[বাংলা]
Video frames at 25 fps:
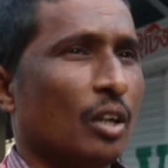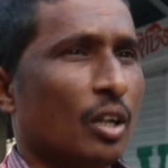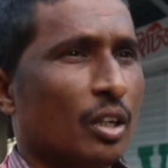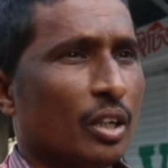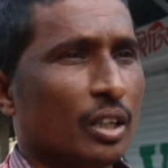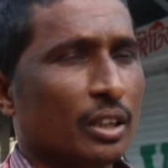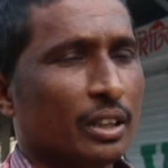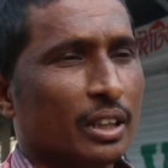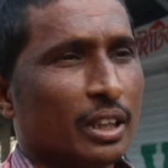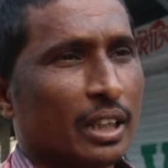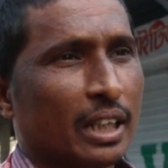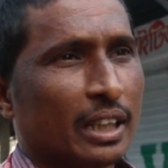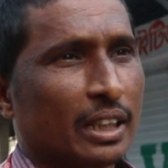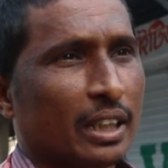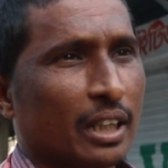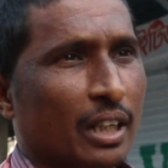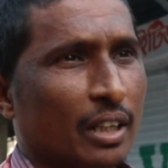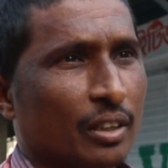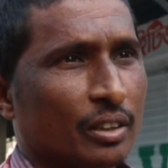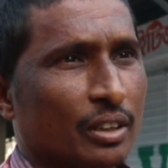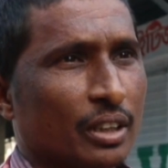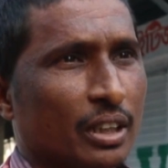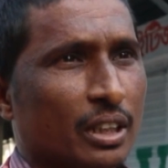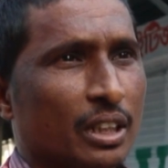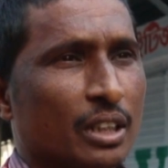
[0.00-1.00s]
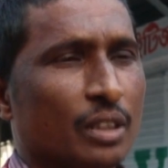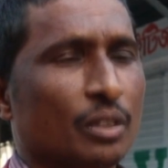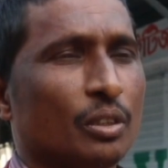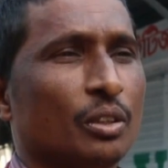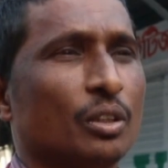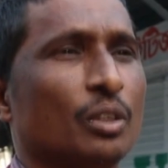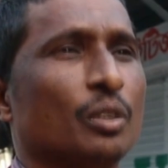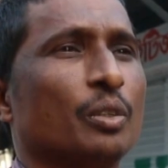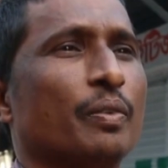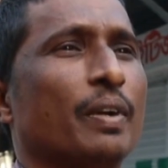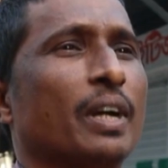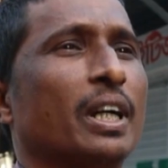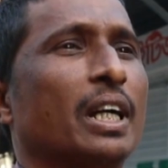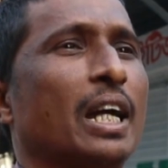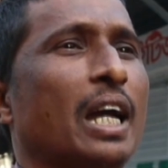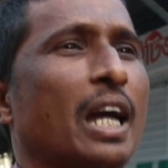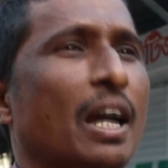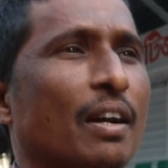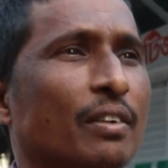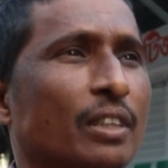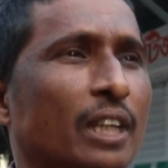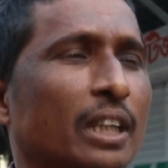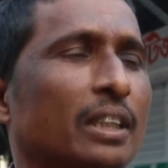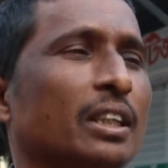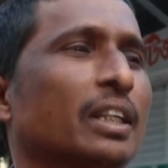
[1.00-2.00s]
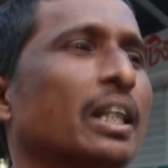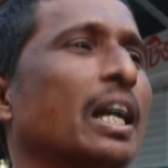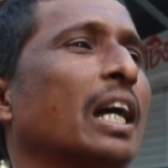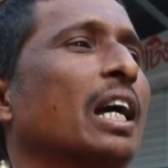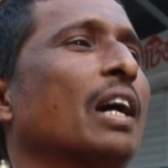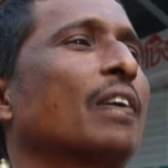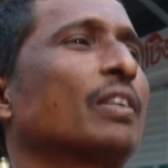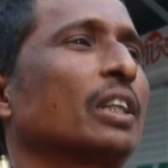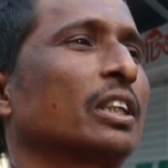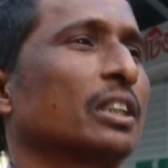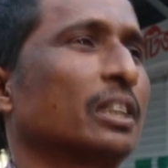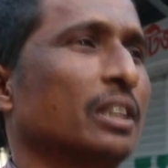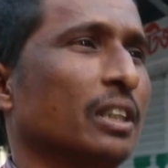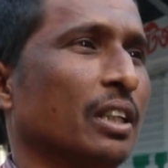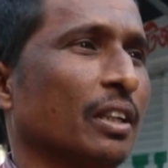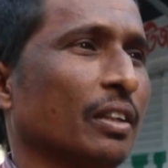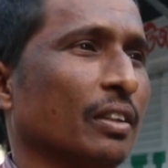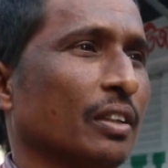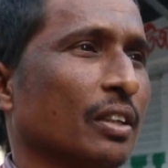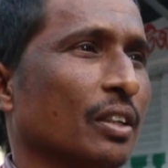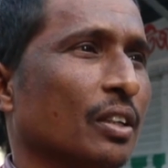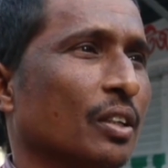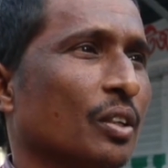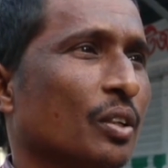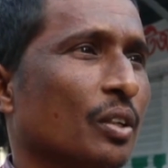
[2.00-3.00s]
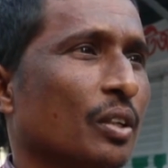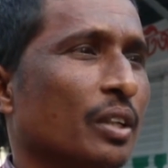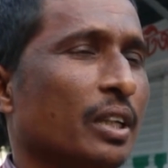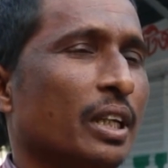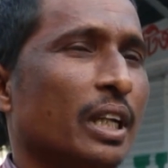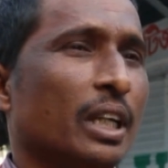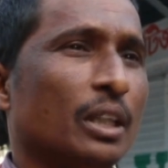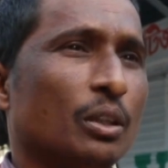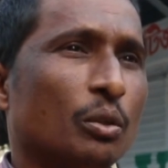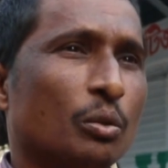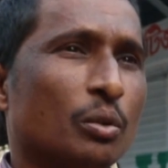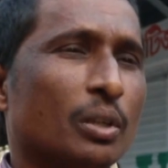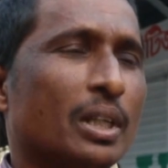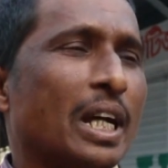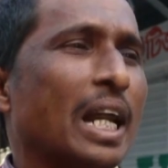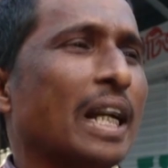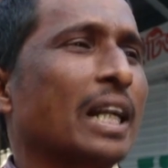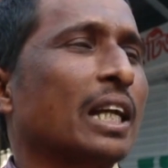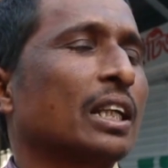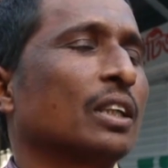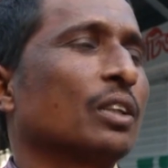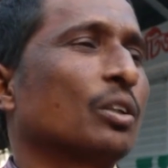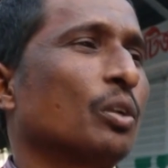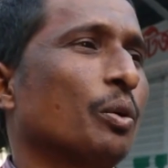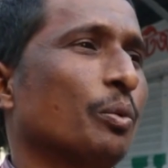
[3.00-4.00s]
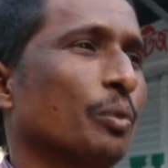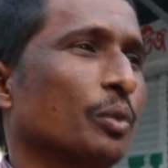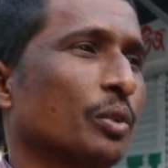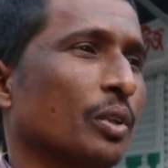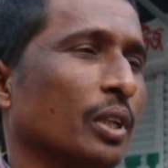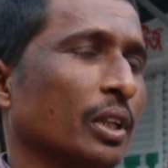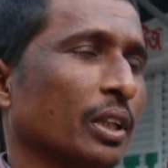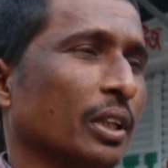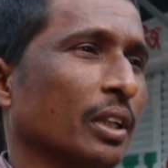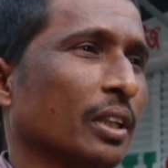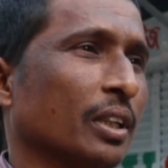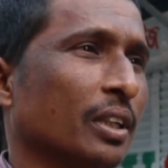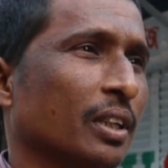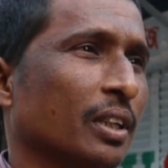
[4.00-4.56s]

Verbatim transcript: অনেক দিন আছে অনেকদিন কিছু সময় খাওয়াও যাচ্ছে না খাওয়া যাচ্ছে এ দুঃখ কার কাছে কম কম